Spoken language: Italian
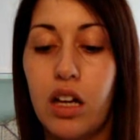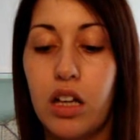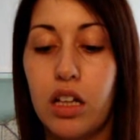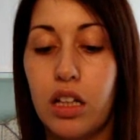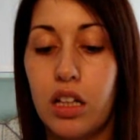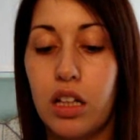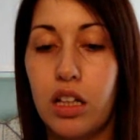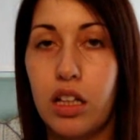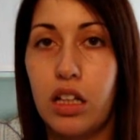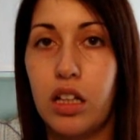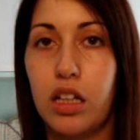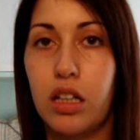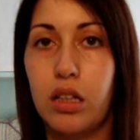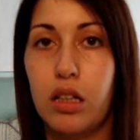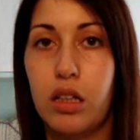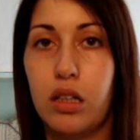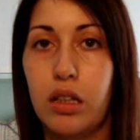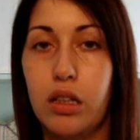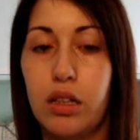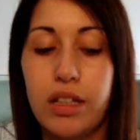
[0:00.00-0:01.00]

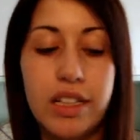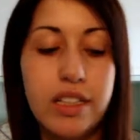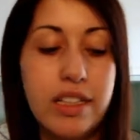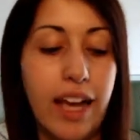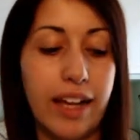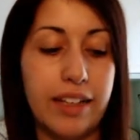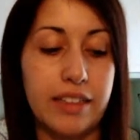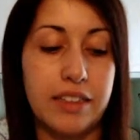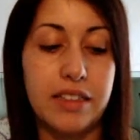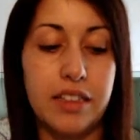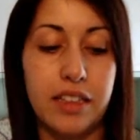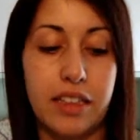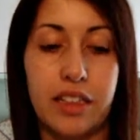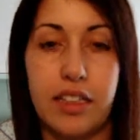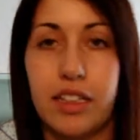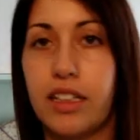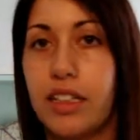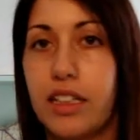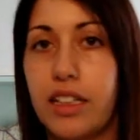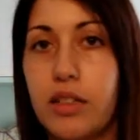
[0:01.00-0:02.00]
uh, e
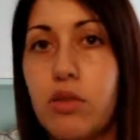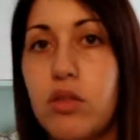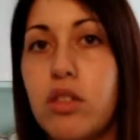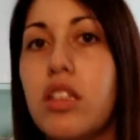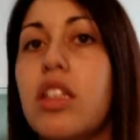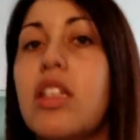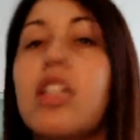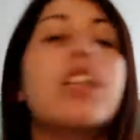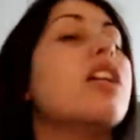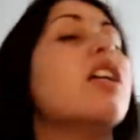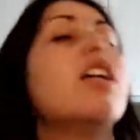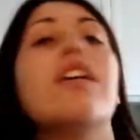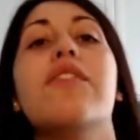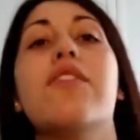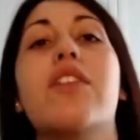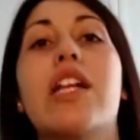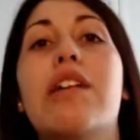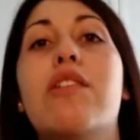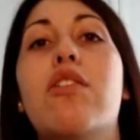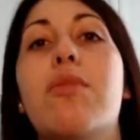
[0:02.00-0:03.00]
niente quindi
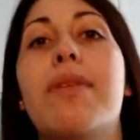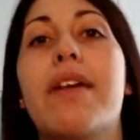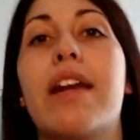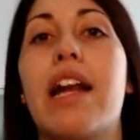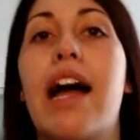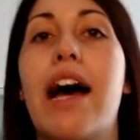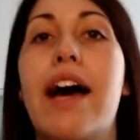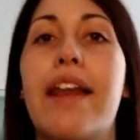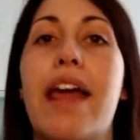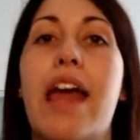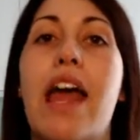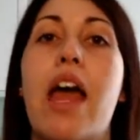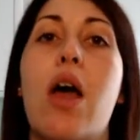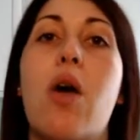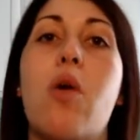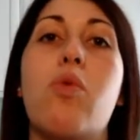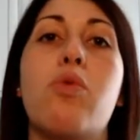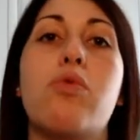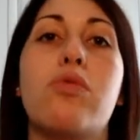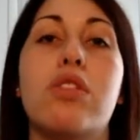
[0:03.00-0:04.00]
volevo parlare
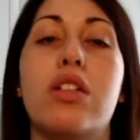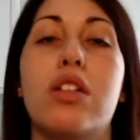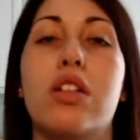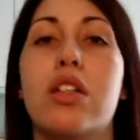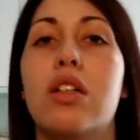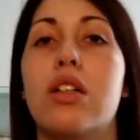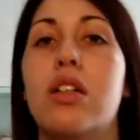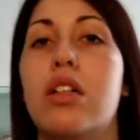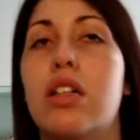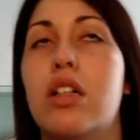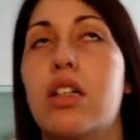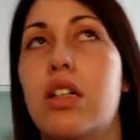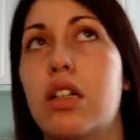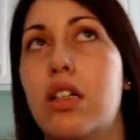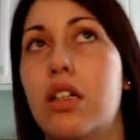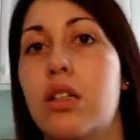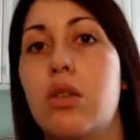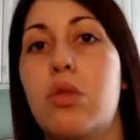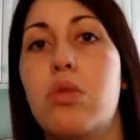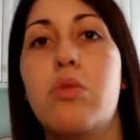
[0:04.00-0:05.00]
un,
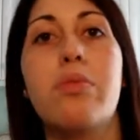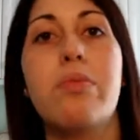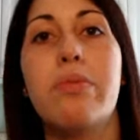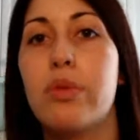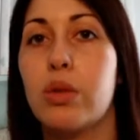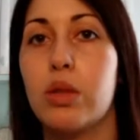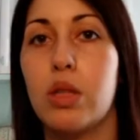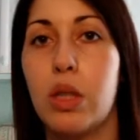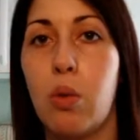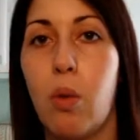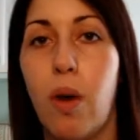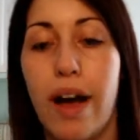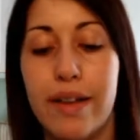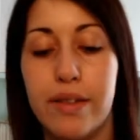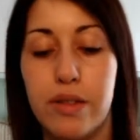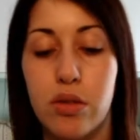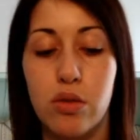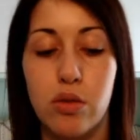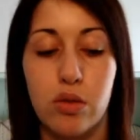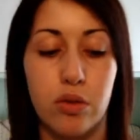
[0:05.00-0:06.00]
uh, un po' di
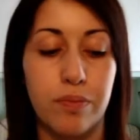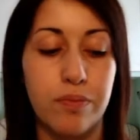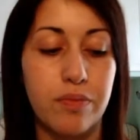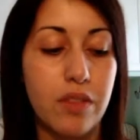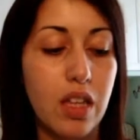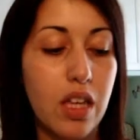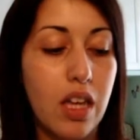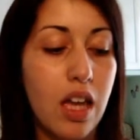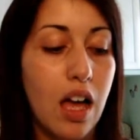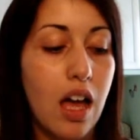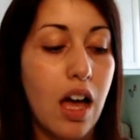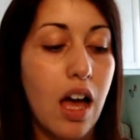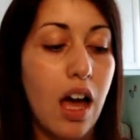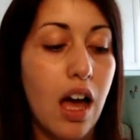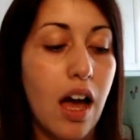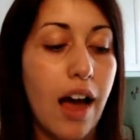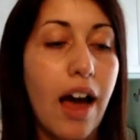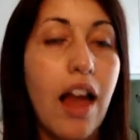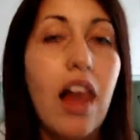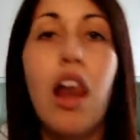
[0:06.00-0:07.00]
questo
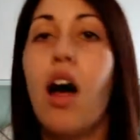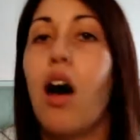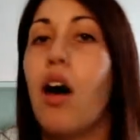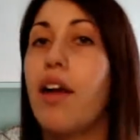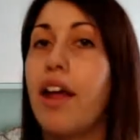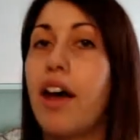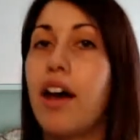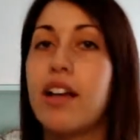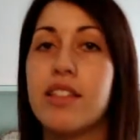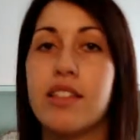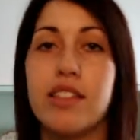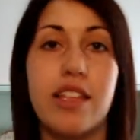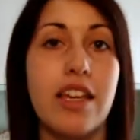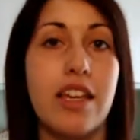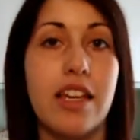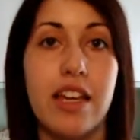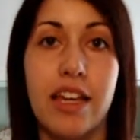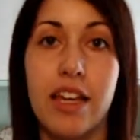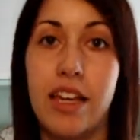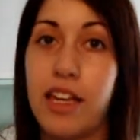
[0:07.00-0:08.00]
allora
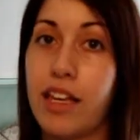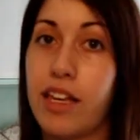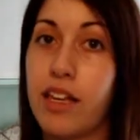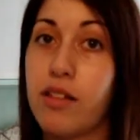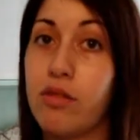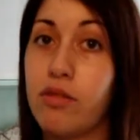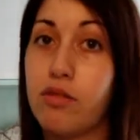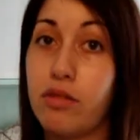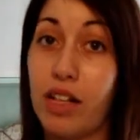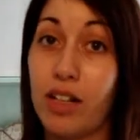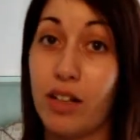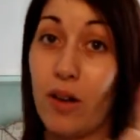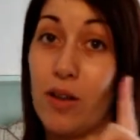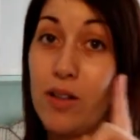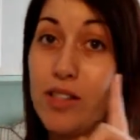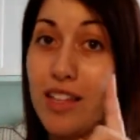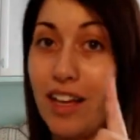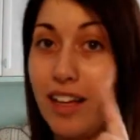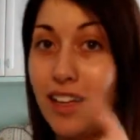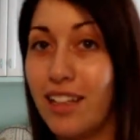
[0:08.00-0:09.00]
se una
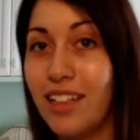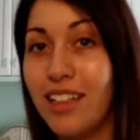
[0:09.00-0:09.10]
cosa